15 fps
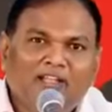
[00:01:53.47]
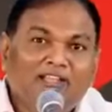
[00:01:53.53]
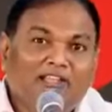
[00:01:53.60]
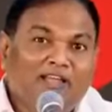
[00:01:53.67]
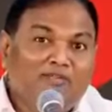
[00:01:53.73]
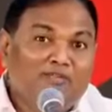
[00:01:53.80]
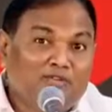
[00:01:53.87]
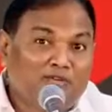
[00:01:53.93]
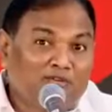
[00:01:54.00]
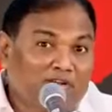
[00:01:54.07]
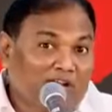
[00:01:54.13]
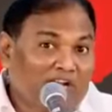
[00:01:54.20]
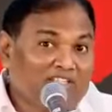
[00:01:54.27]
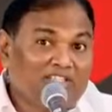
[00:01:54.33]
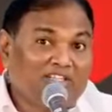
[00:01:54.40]
దైవజనులు
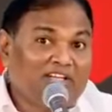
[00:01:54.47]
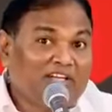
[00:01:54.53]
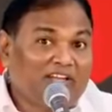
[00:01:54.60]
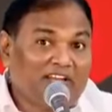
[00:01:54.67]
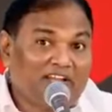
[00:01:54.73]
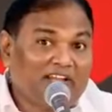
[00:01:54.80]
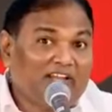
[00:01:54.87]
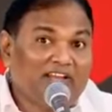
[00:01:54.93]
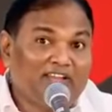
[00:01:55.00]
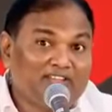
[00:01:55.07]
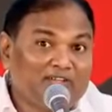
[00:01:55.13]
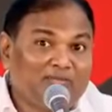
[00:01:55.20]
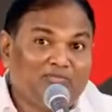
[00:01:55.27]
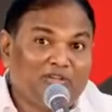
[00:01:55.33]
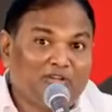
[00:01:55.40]
రాజశేఖరయ్య గారు ఏం
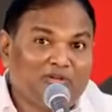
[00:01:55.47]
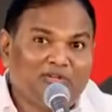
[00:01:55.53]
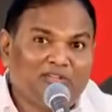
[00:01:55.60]
చెప్తారో